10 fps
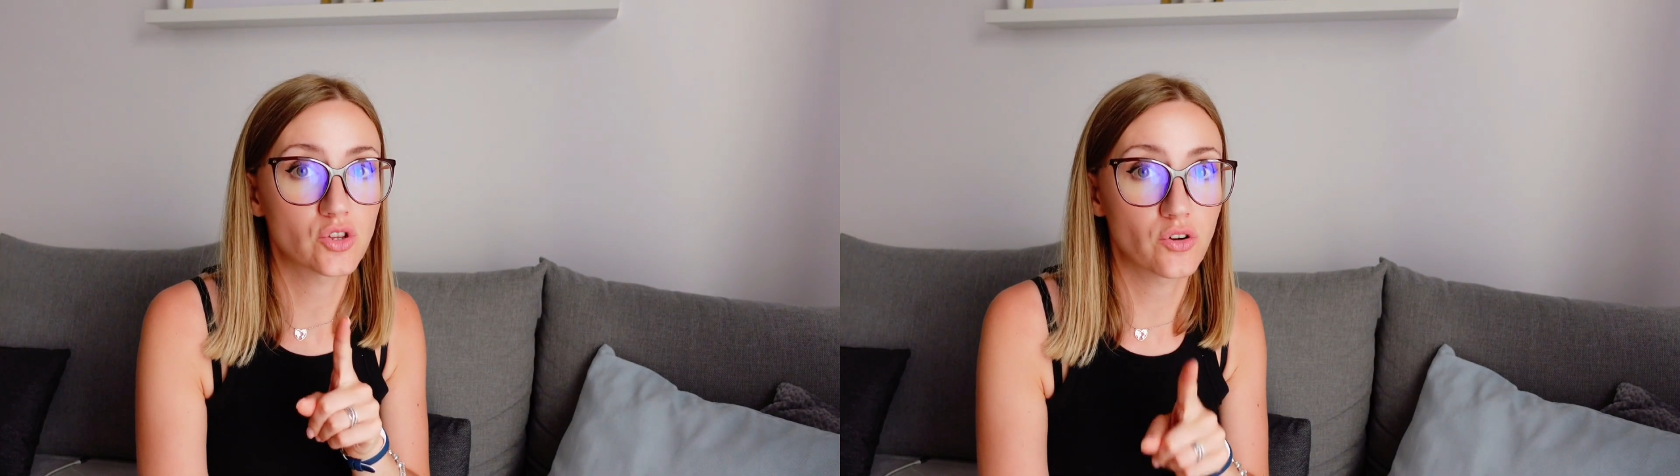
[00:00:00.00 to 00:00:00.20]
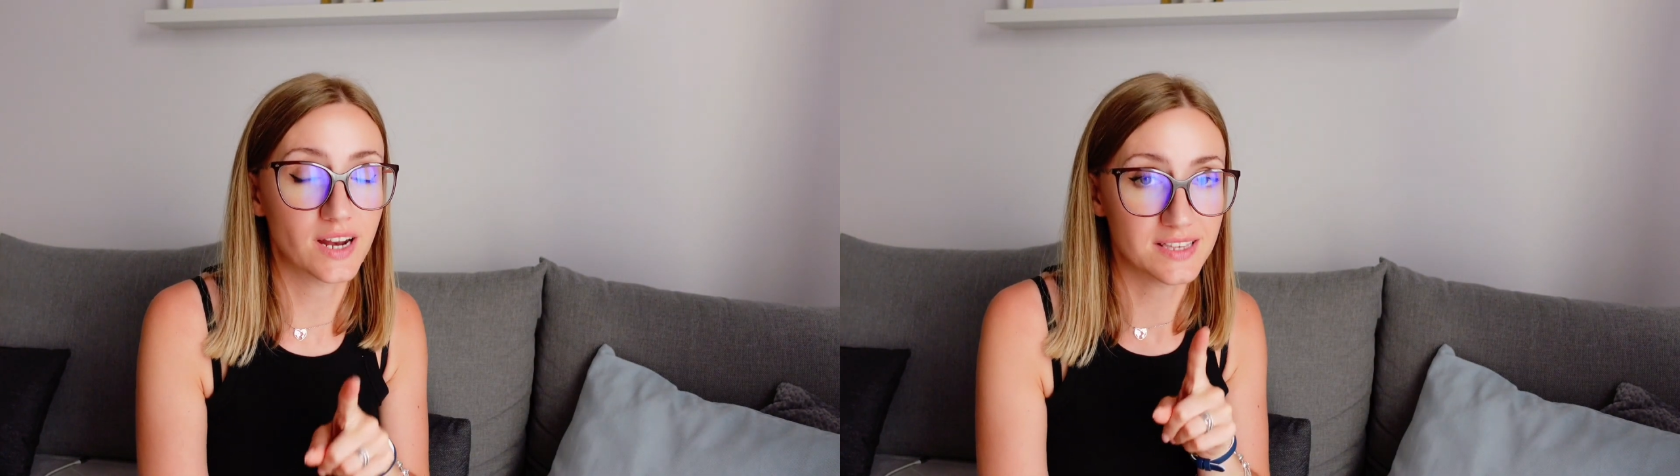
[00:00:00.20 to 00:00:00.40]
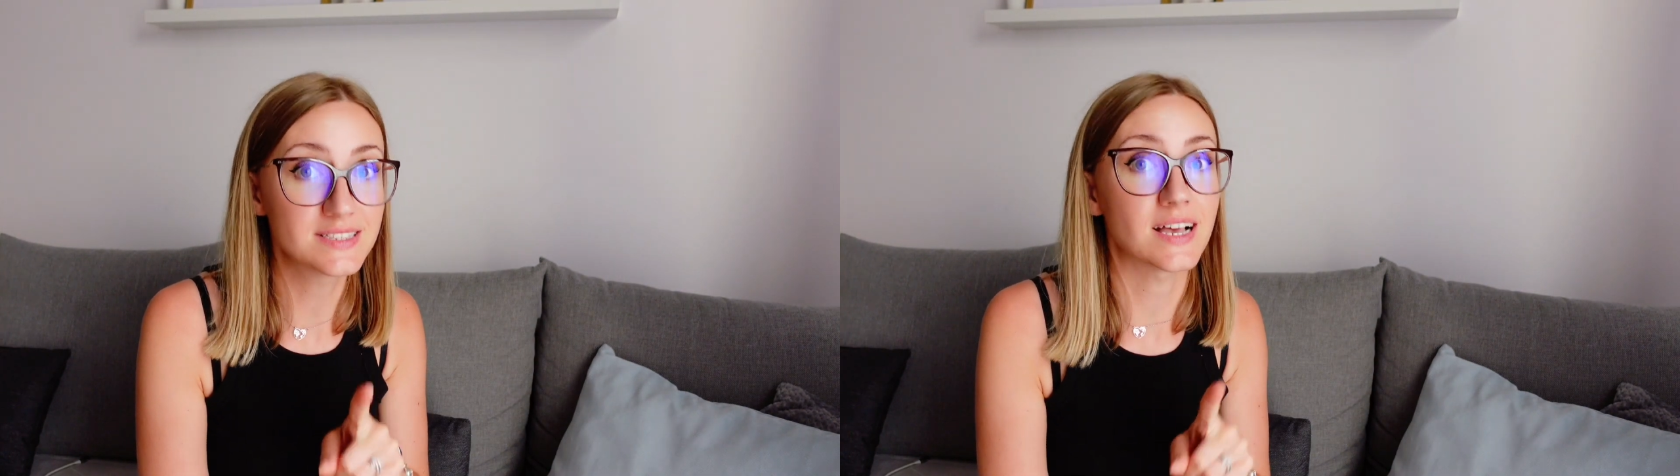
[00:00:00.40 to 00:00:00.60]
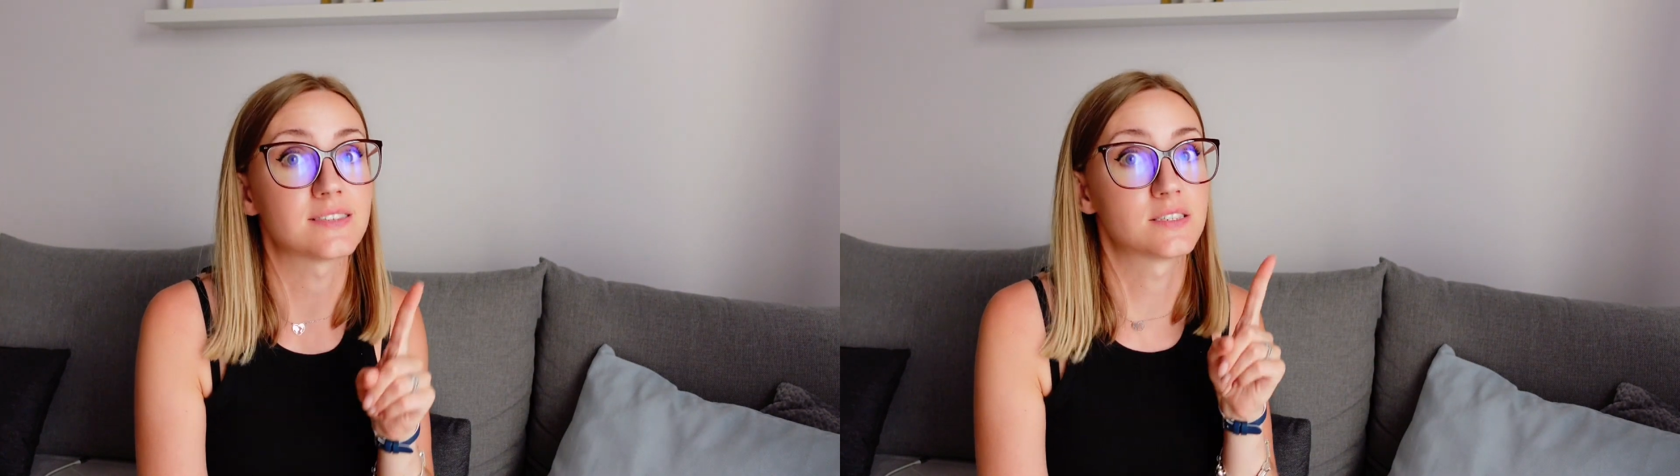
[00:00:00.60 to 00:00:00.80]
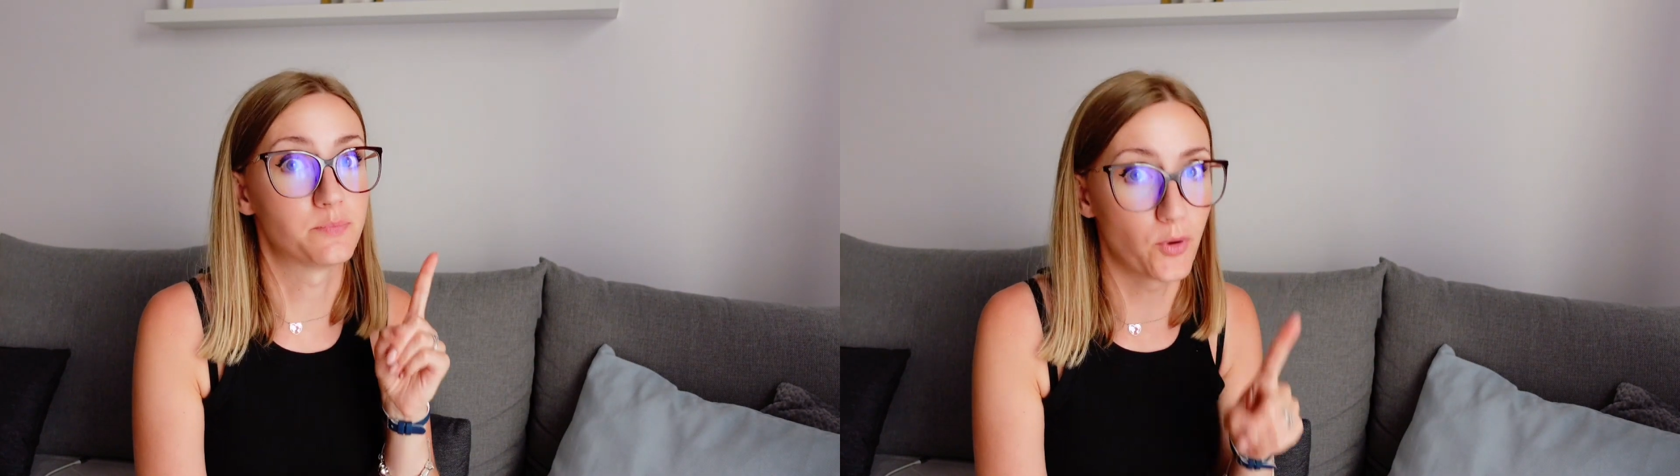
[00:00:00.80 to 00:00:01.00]
to granica
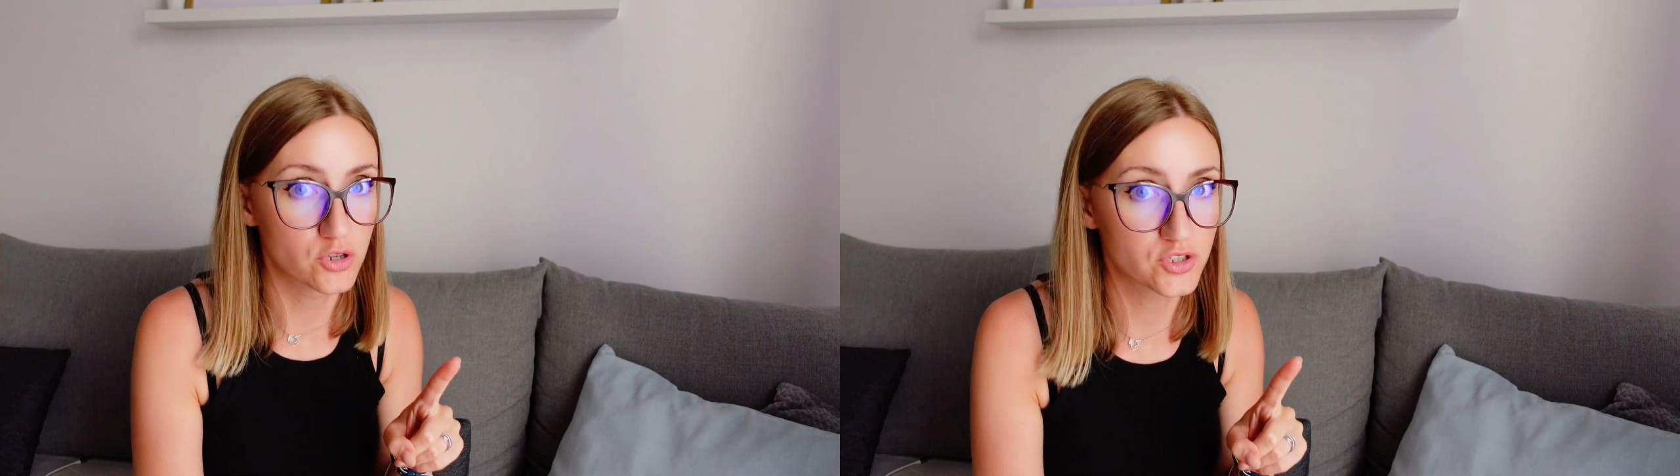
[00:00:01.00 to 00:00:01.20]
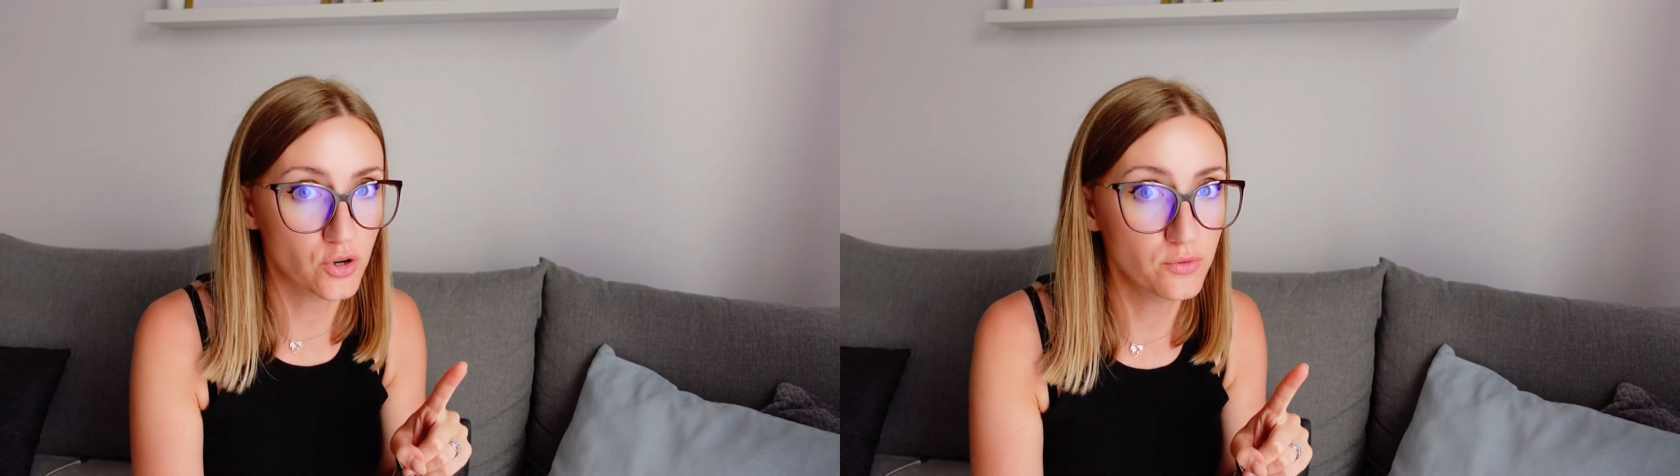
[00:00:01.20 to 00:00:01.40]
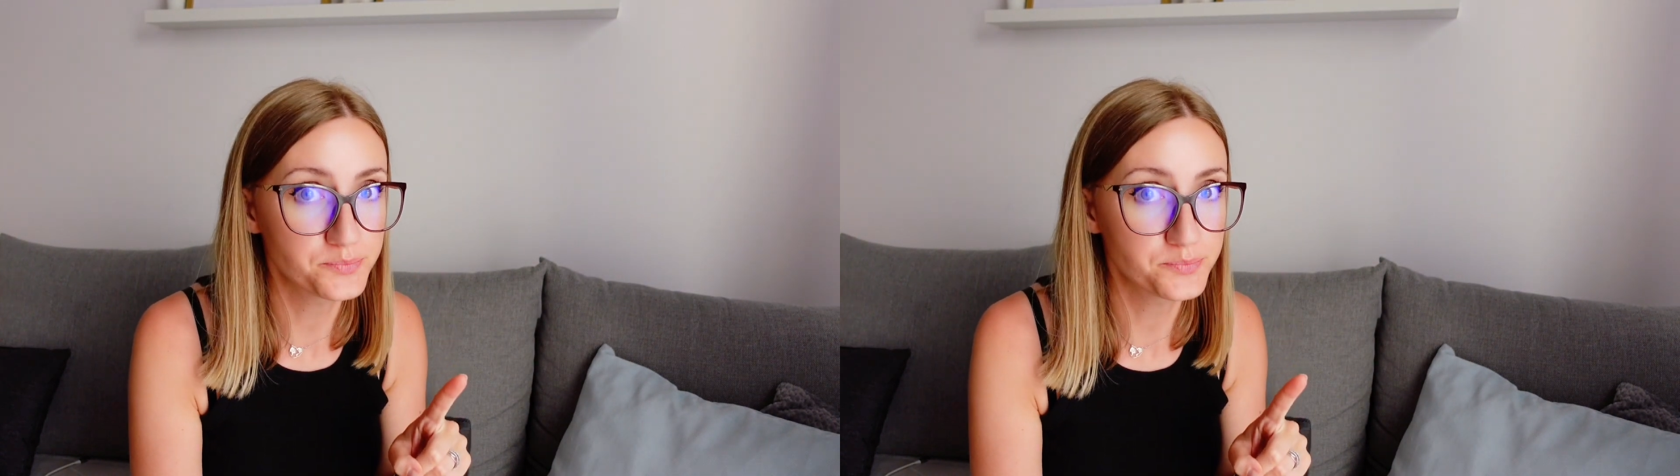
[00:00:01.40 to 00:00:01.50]
z Polską